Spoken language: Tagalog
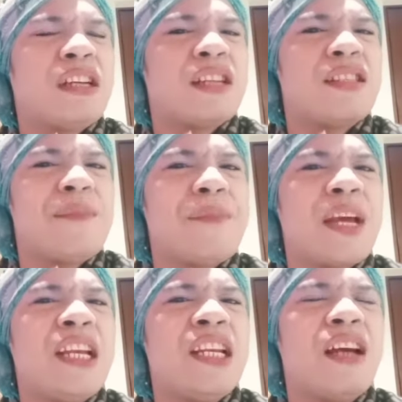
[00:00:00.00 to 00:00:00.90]
Kasi
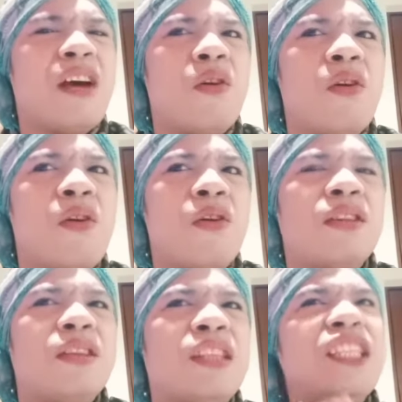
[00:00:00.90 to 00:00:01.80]
mahilig ako,
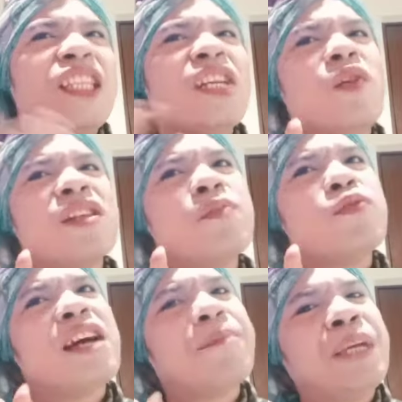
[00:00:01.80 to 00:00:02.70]
titignan ko kasi
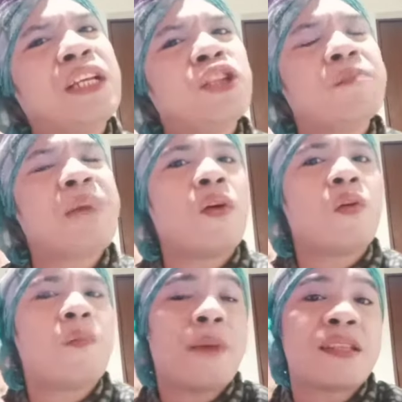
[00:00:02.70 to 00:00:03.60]
muna ang picture bago
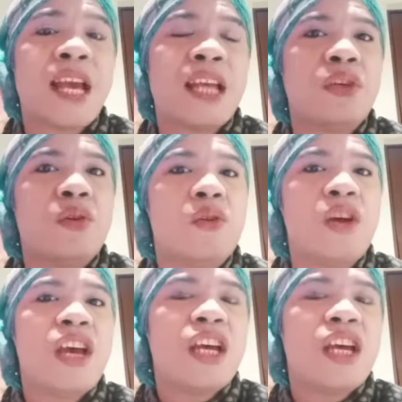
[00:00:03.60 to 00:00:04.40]
ko babasahin yung,